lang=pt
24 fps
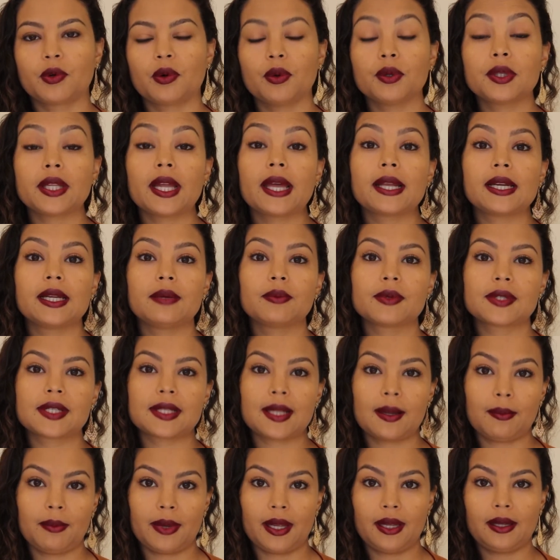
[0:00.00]
contaremos
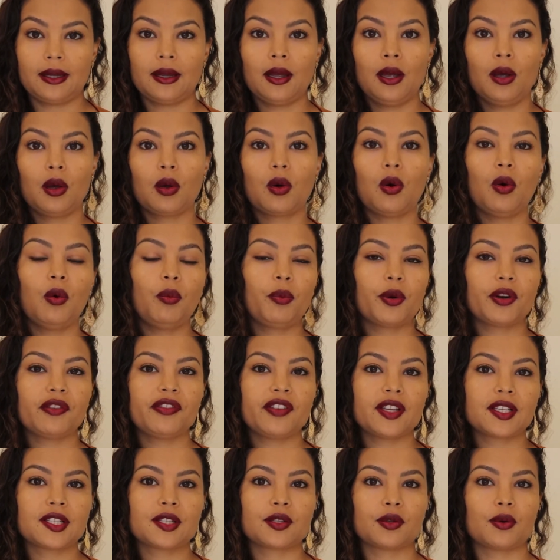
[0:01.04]
também com o
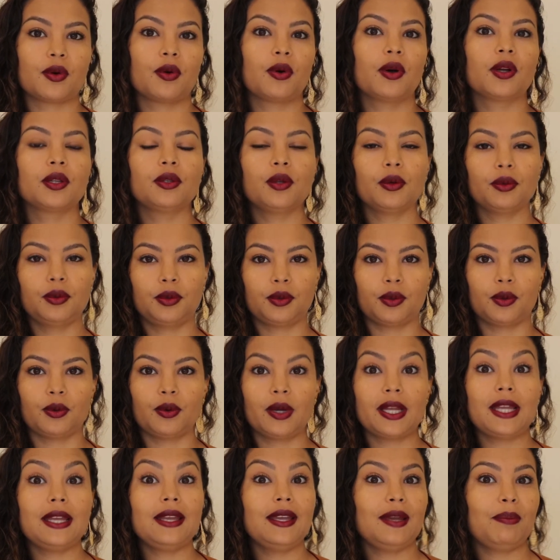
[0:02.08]
professor,
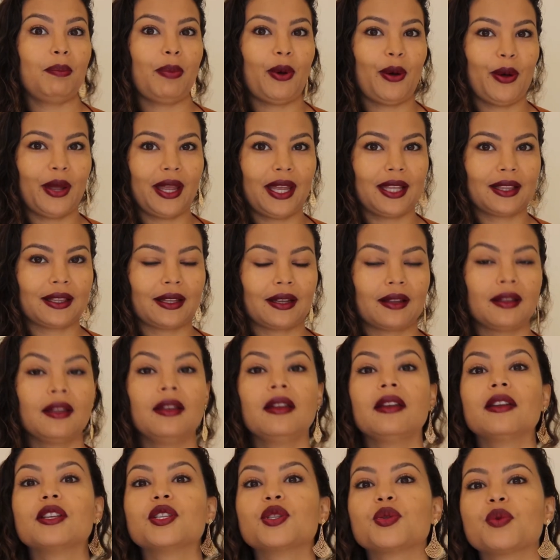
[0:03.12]
doutor e poeta
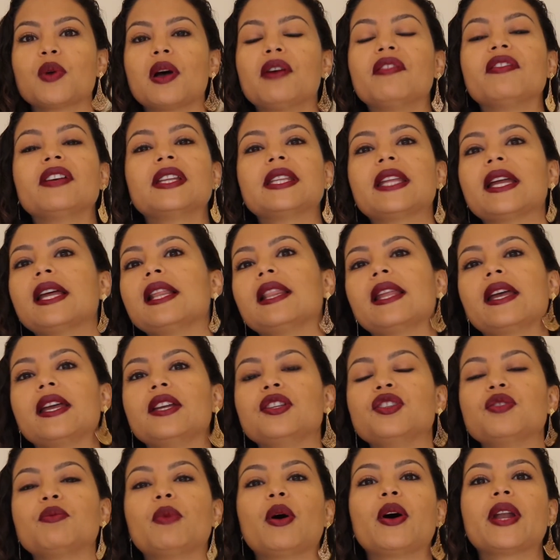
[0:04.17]
João Vanderlei
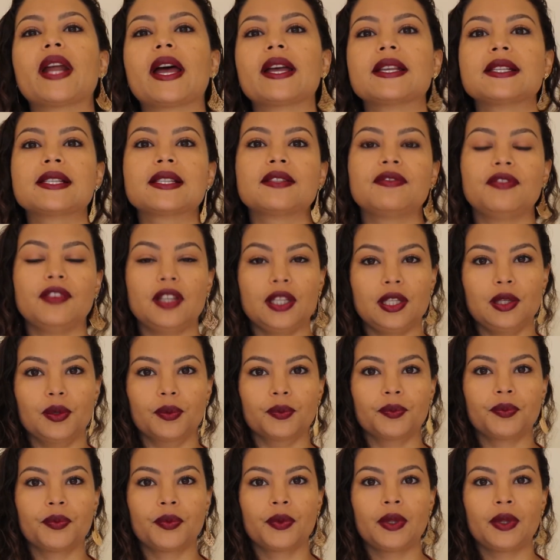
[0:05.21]
de Moraes Filho,